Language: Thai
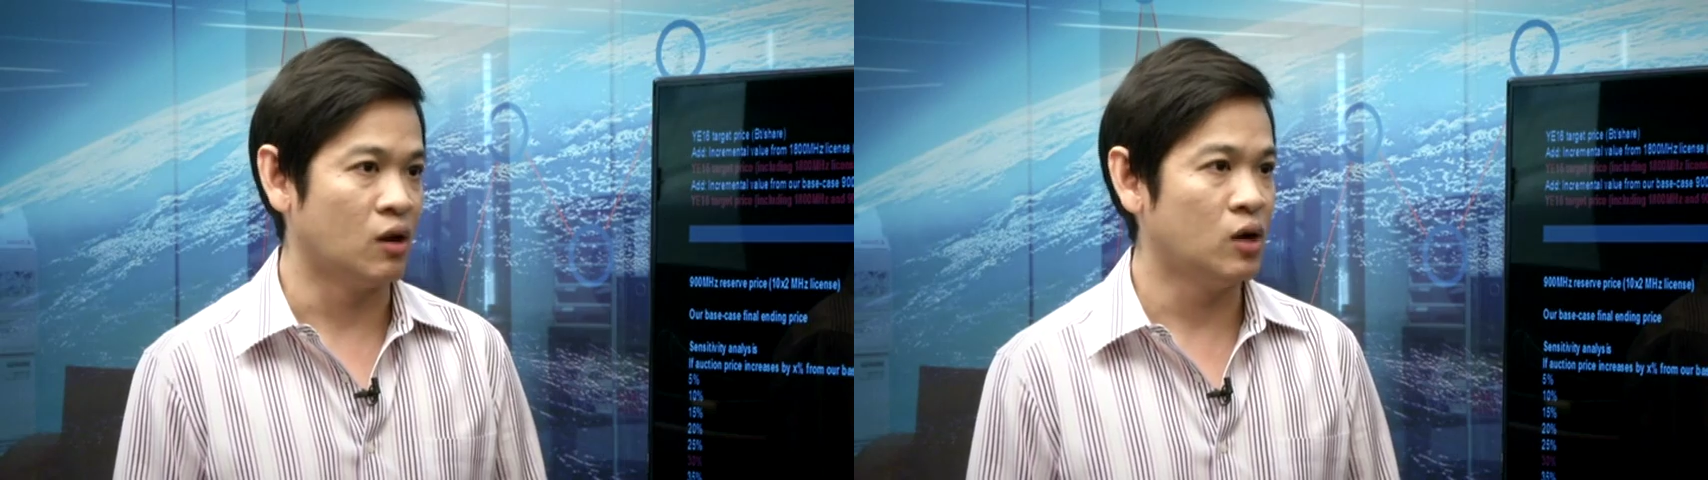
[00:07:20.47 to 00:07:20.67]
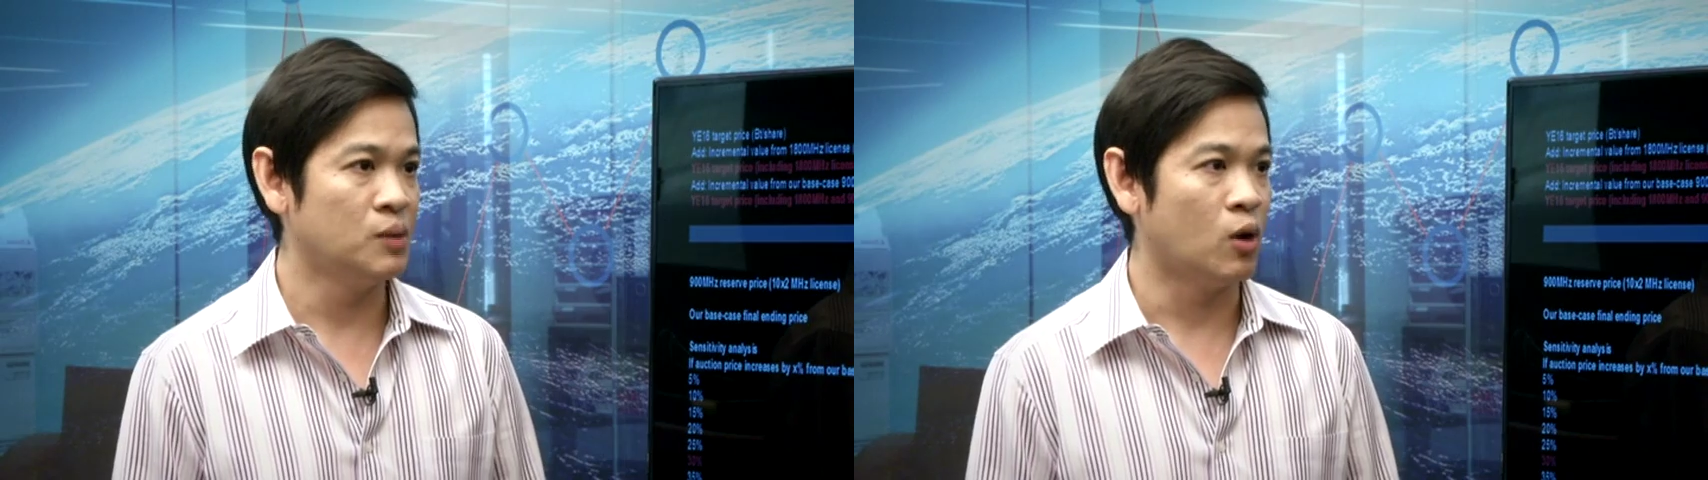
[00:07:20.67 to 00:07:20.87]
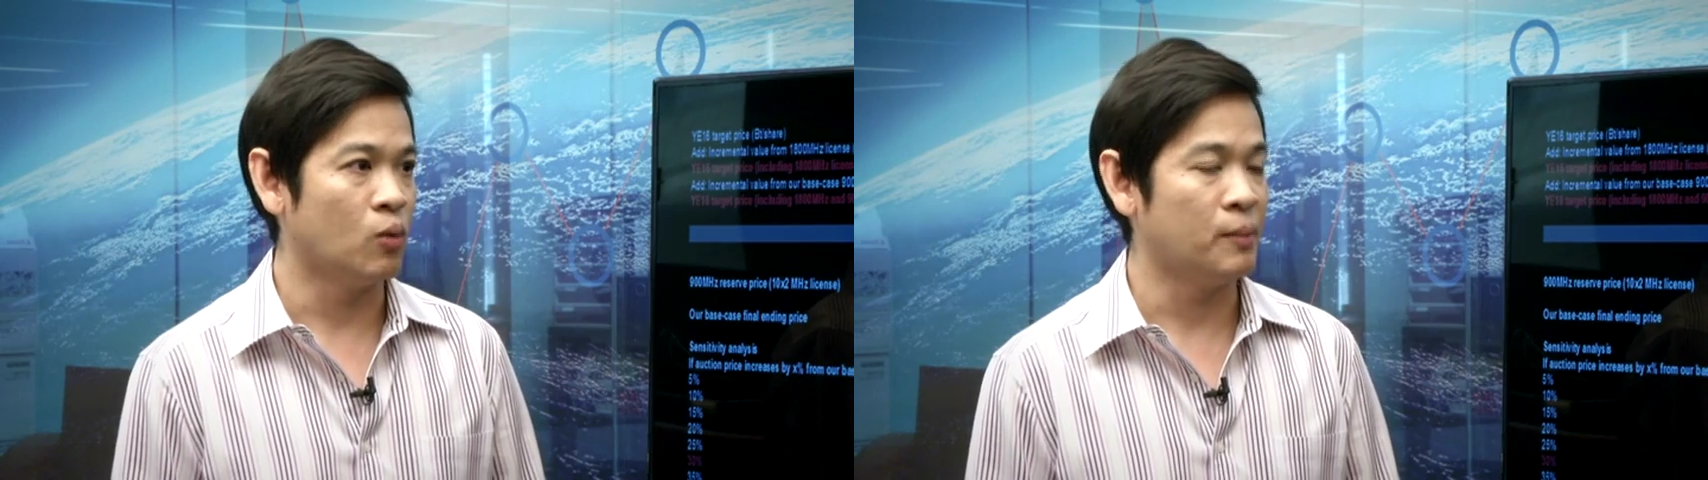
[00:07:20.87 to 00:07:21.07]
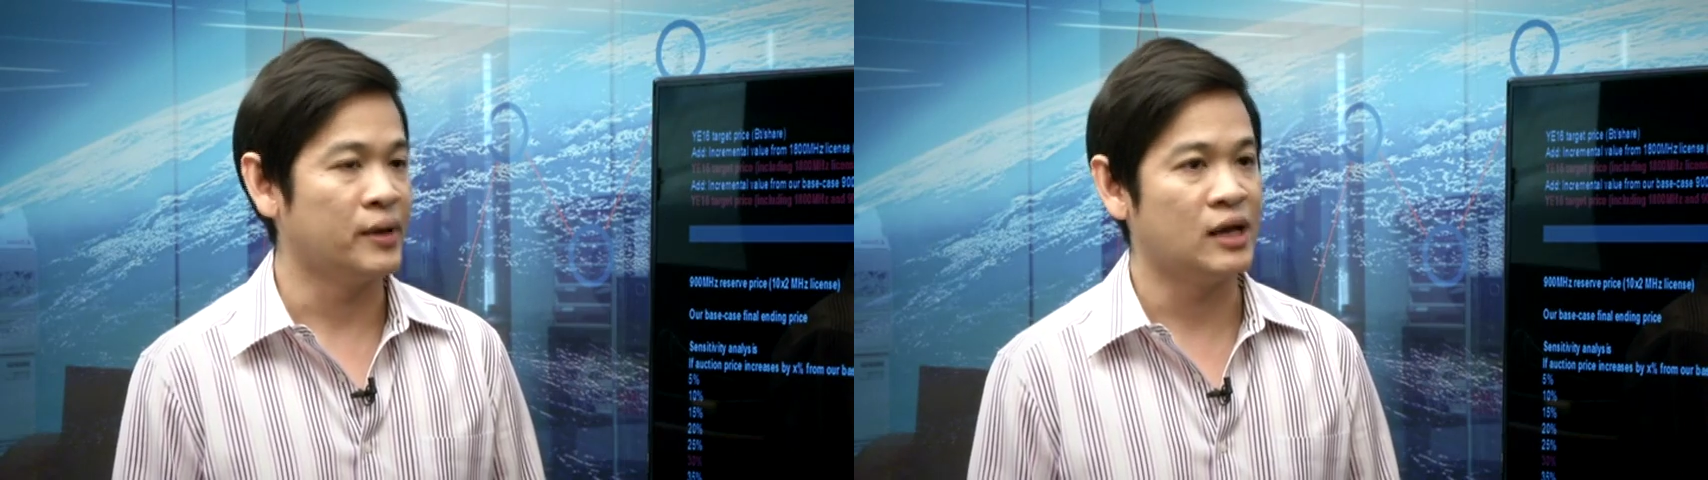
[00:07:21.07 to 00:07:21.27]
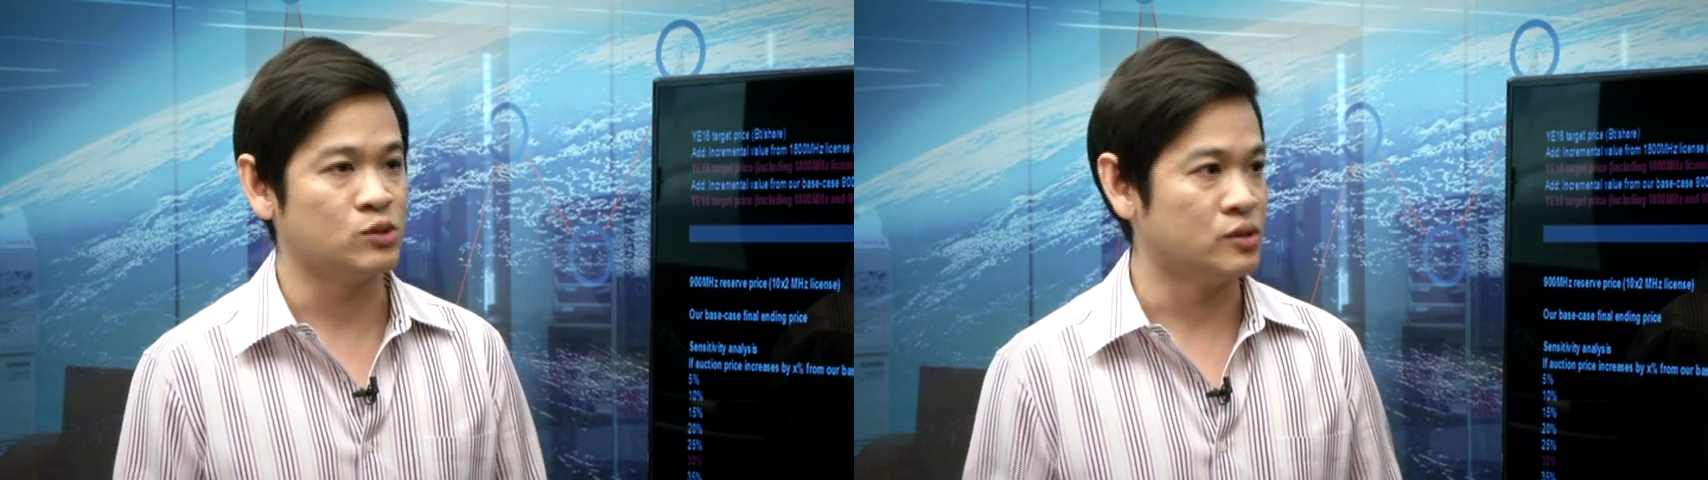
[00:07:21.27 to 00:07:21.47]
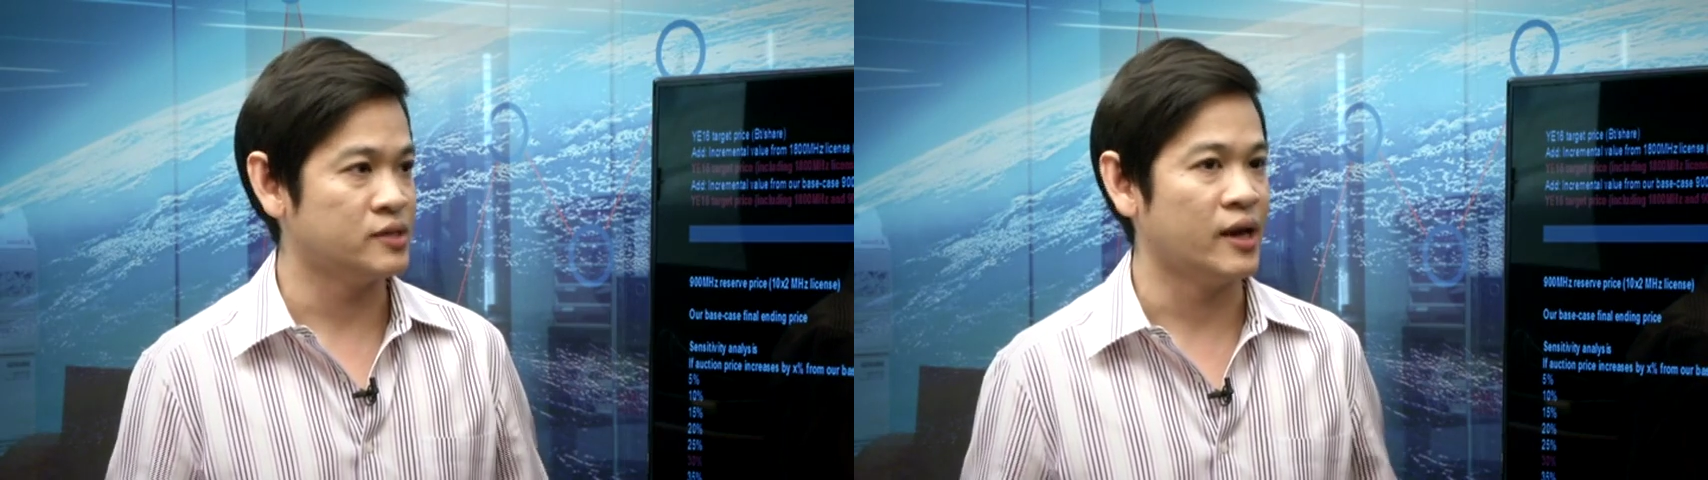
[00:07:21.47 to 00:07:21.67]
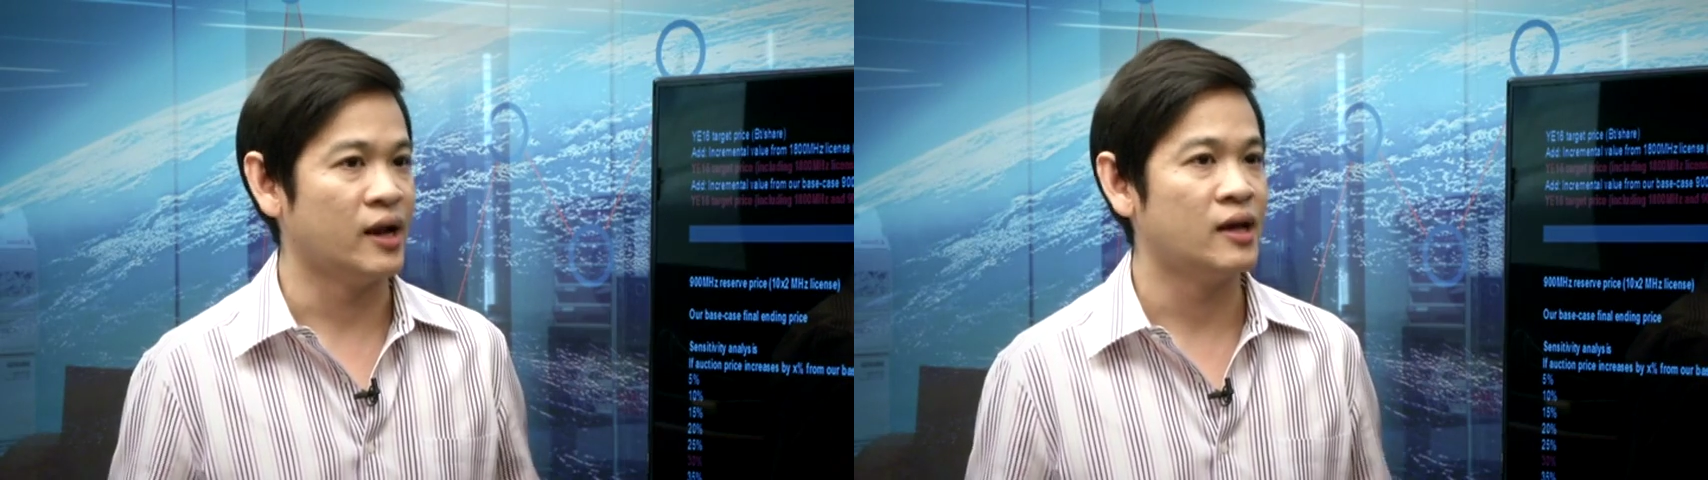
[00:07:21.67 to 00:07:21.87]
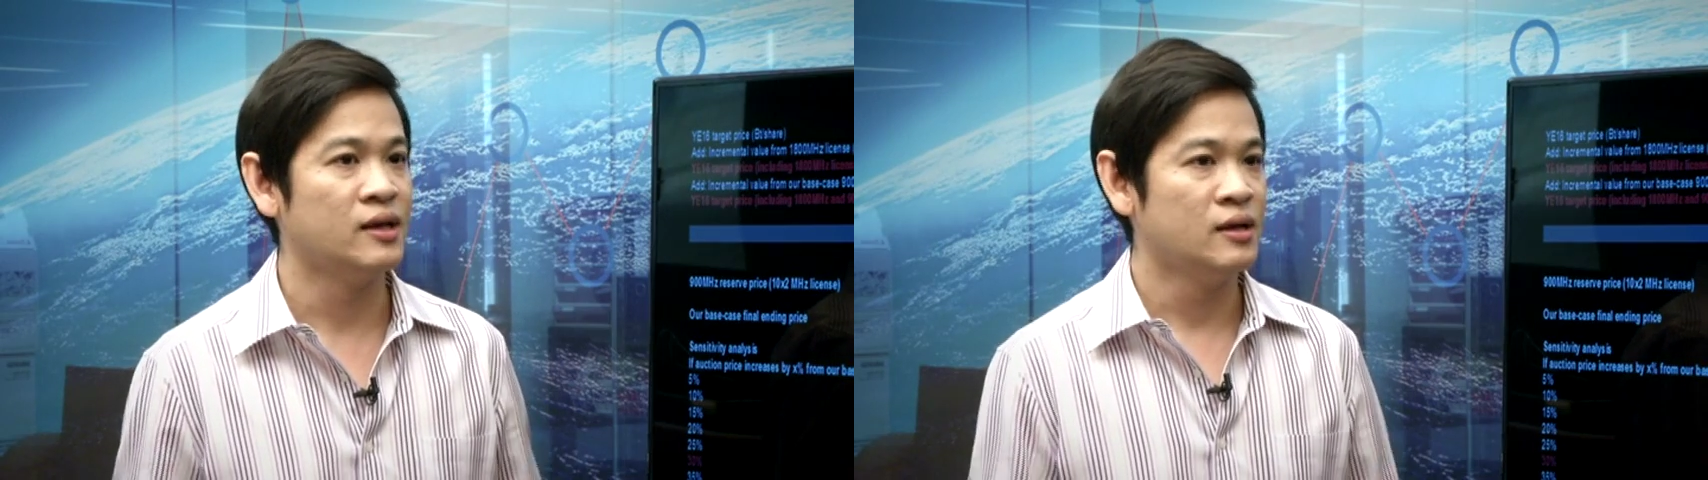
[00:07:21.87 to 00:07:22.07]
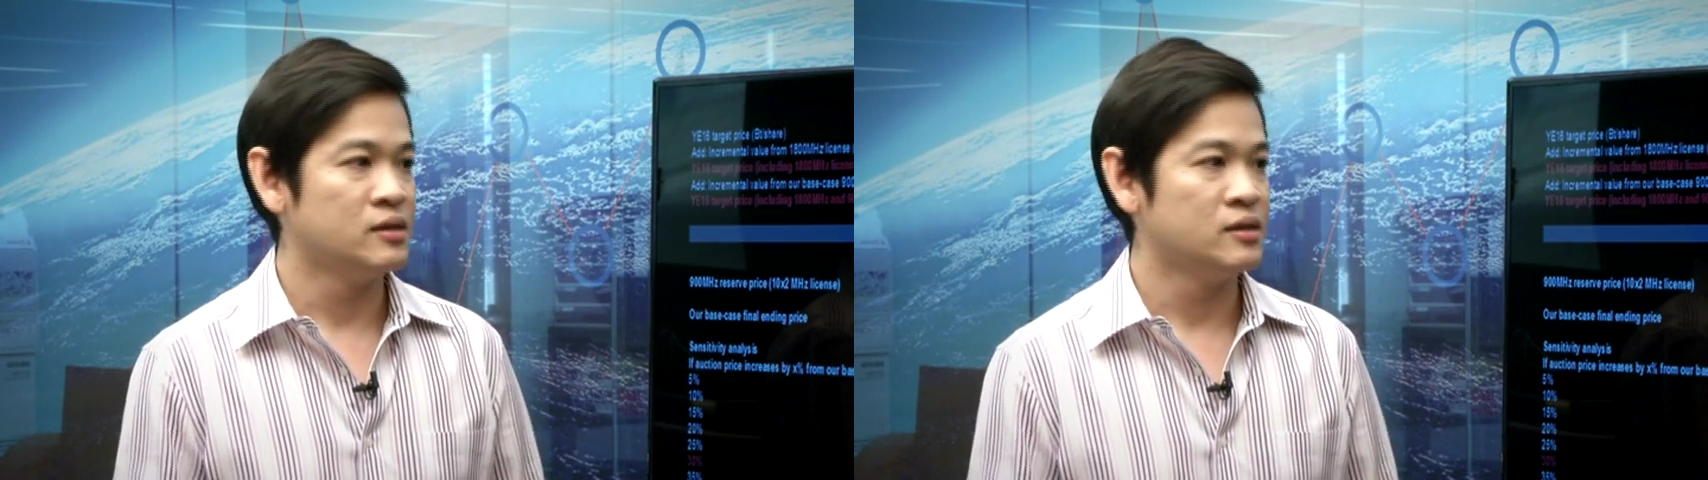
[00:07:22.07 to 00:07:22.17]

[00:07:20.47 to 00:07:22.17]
เราก็เลยมองว่ามันน่าสนใจละ